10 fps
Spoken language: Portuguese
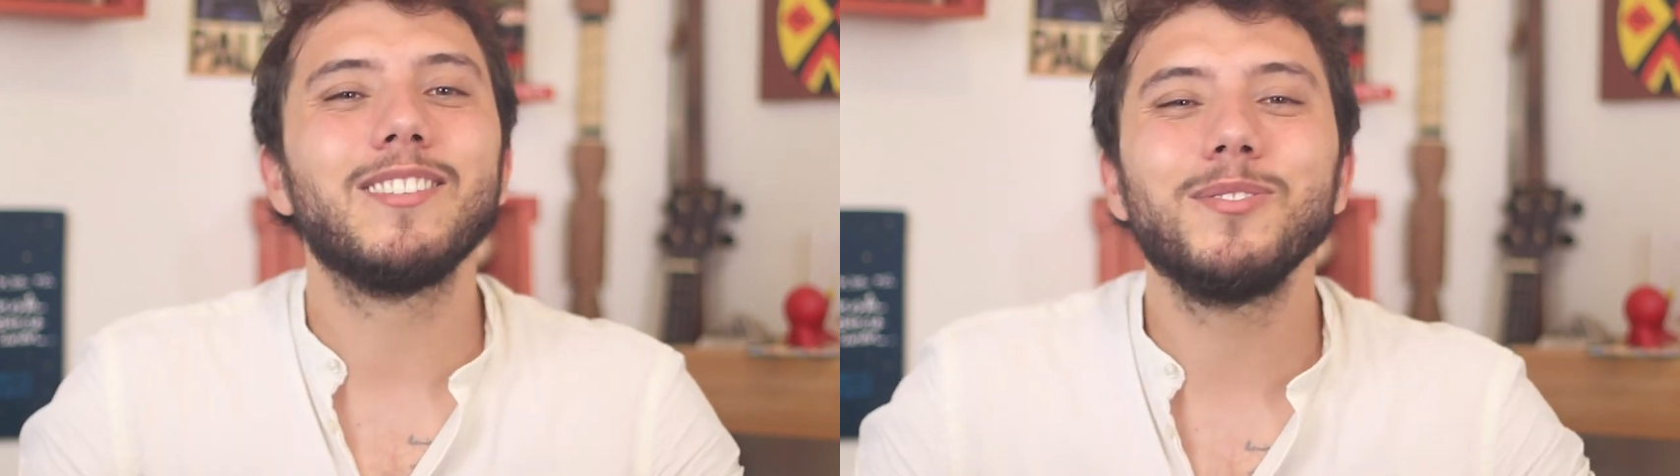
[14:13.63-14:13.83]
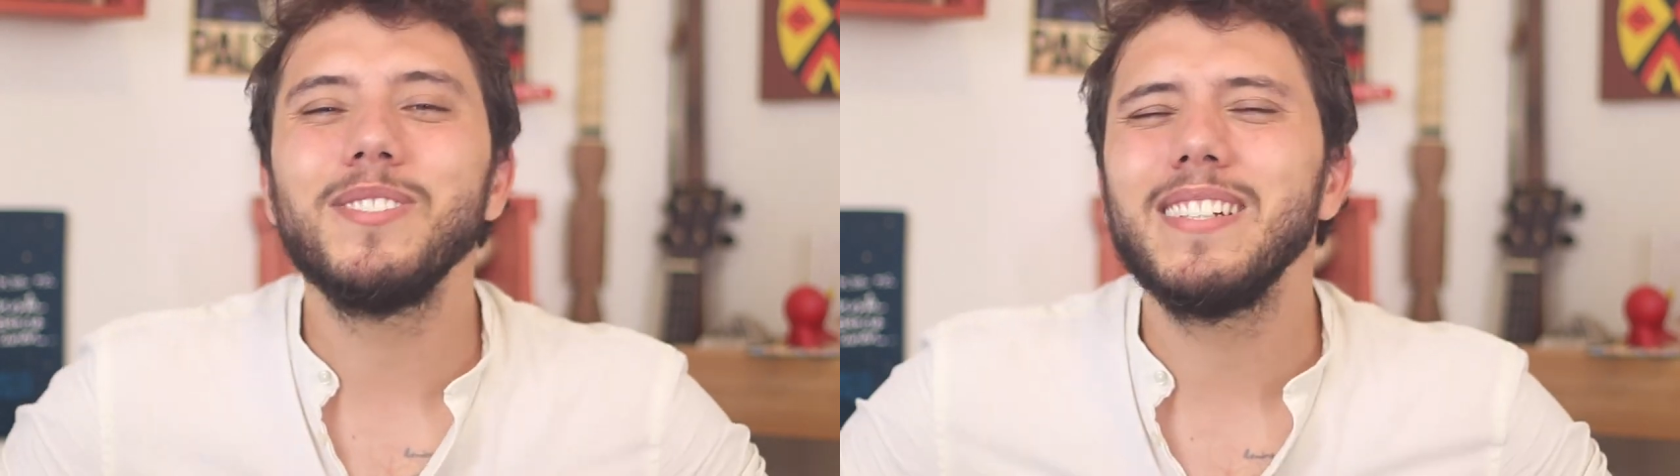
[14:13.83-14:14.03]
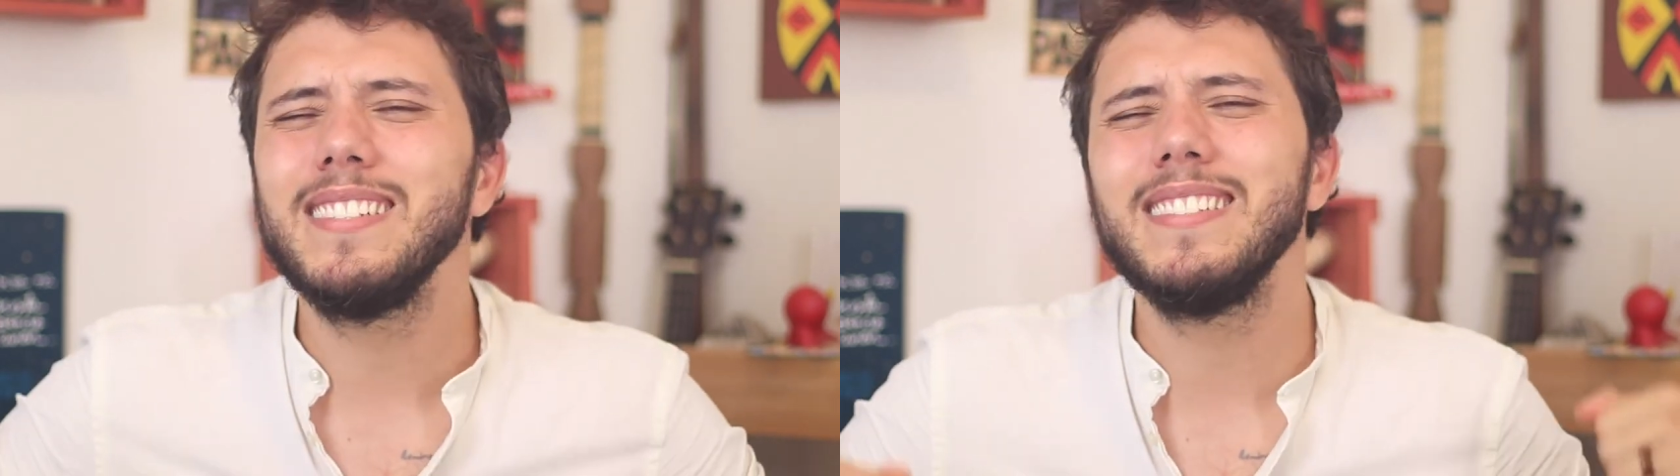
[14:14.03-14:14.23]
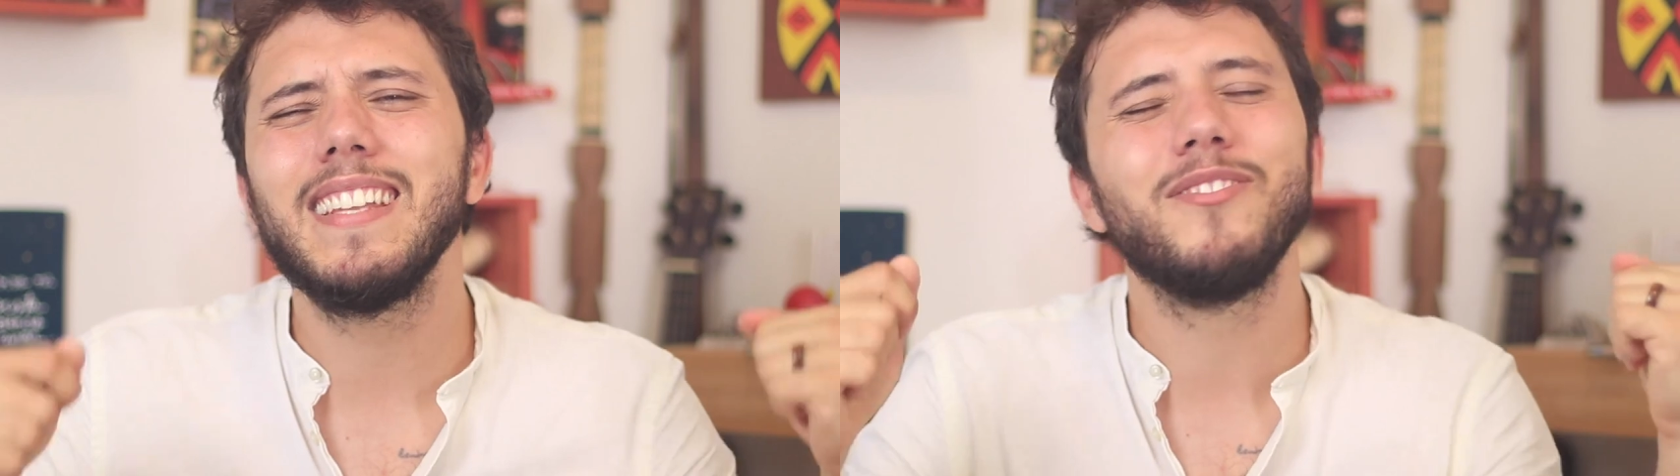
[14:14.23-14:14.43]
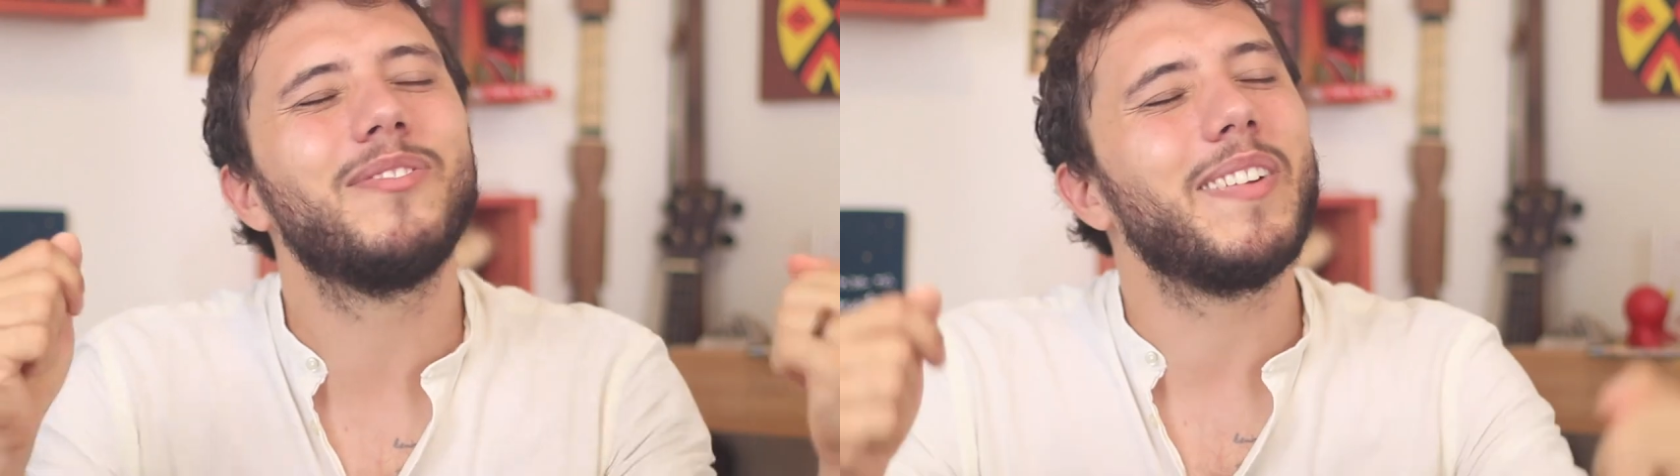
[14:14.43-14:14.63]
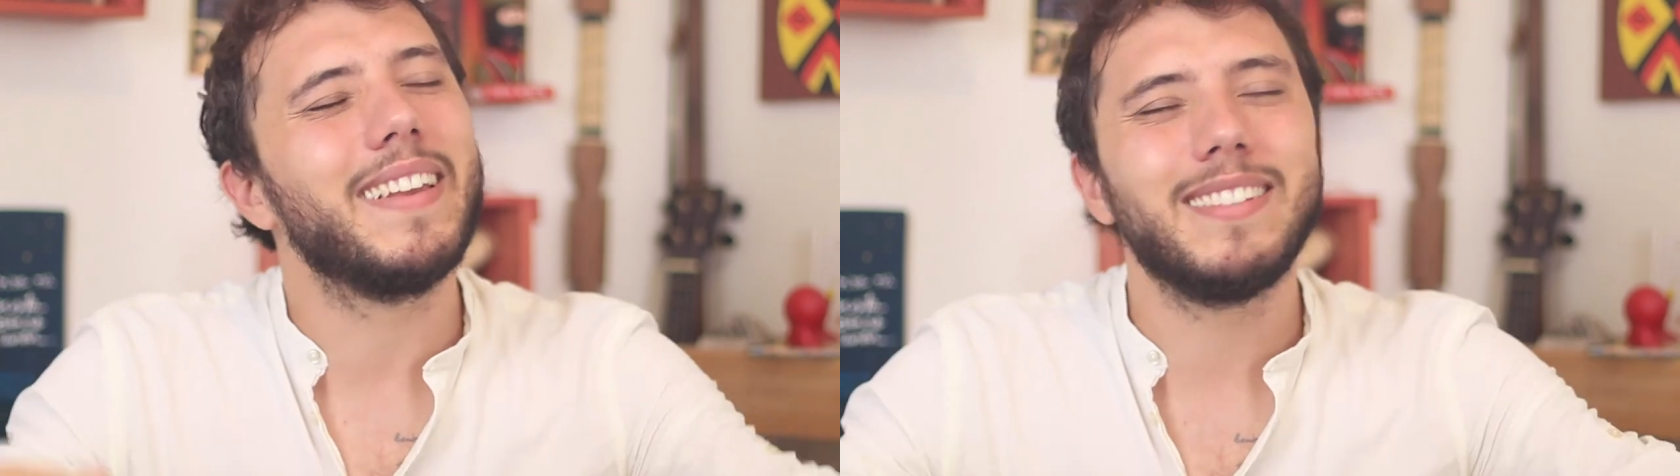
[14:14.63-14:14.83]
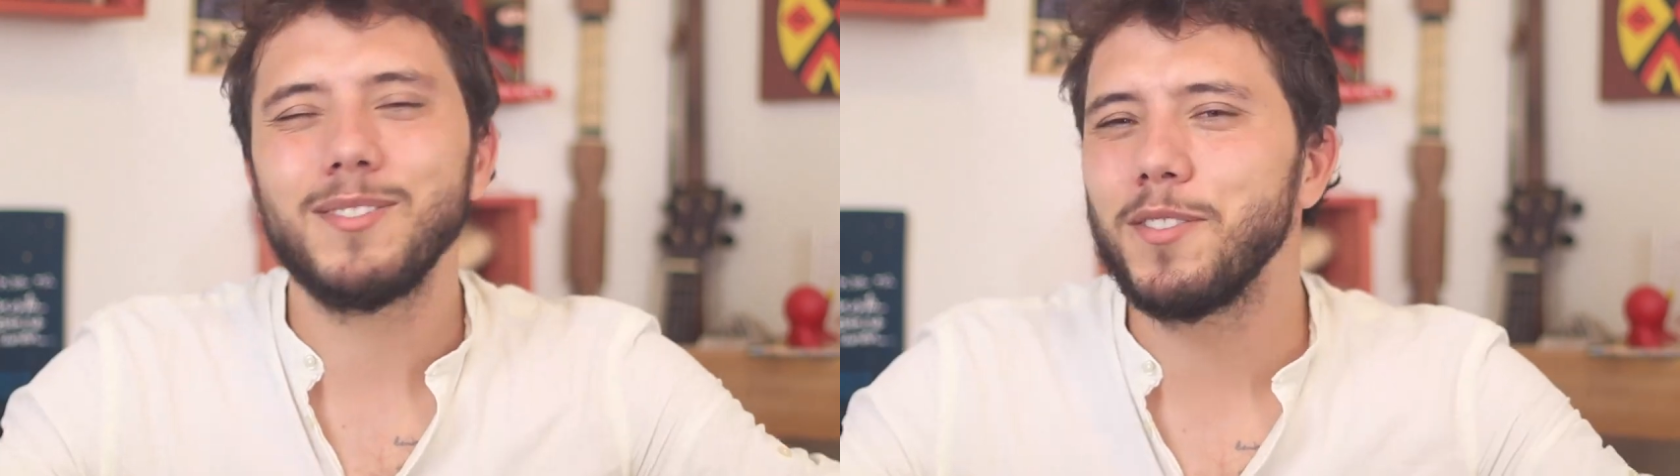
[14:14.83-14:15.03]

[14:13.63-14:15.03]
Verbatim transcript: tudo que a gente tem feito,